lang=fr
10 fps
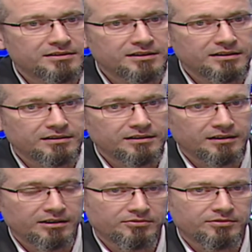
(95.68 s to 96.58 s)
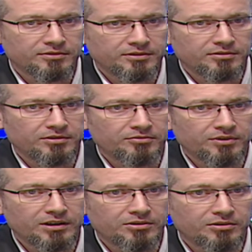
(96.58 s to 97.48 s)
déjà, alors on,
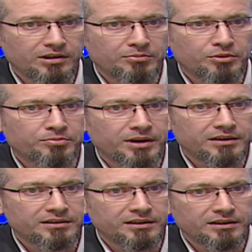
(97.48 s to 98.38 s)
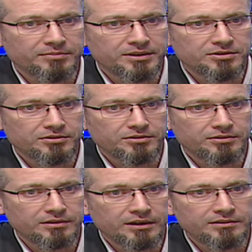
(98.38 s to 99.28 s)
voit que la plupart des personnes
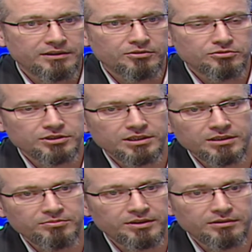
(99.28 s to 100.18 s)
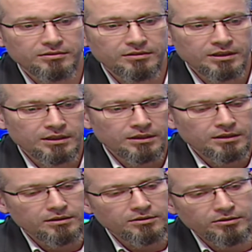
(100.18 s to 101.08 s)
euh, interrogées, et puis euh,
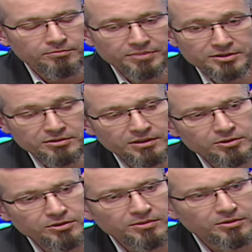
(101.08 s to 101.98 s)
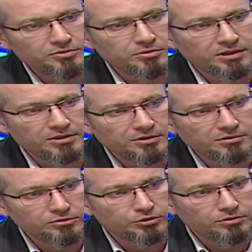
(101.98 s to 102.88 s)
mhm. personnellement dans ma
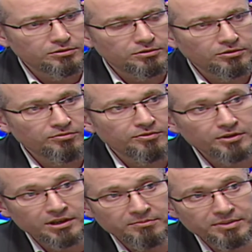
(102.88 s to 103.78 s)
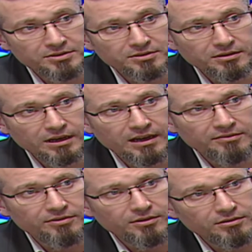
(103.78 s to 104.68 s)
consultation, je convoque les patients
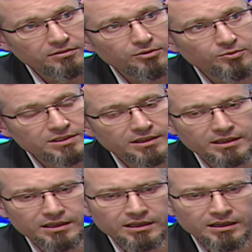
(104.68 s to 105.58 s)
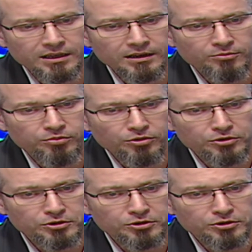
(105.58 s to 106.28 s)
avant le mois sacré pour